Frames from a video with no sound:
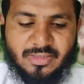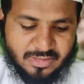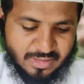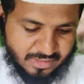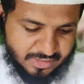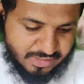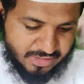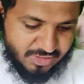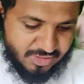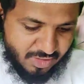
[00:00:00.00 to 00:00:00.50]

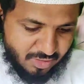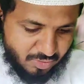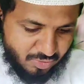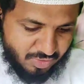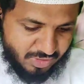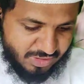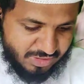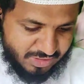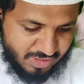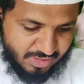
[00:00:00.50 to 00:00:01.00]
रजिस्टर
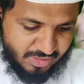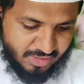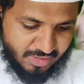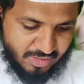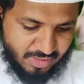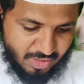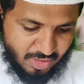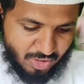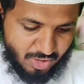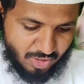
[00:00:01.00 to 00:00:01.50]
होने
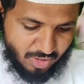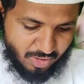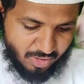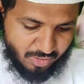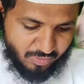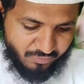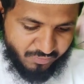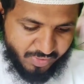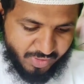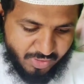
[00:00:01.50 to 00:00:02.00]
चाहिए
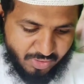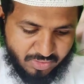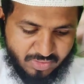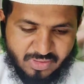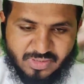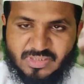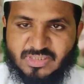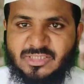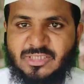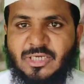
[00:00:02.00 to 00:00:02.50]
और वीडियो
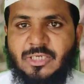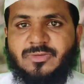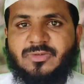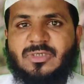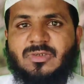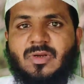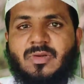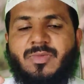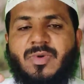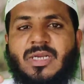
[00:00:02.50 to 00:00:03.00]
के
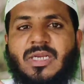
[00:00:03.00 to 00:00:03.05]
डिस्क्रिप्शन में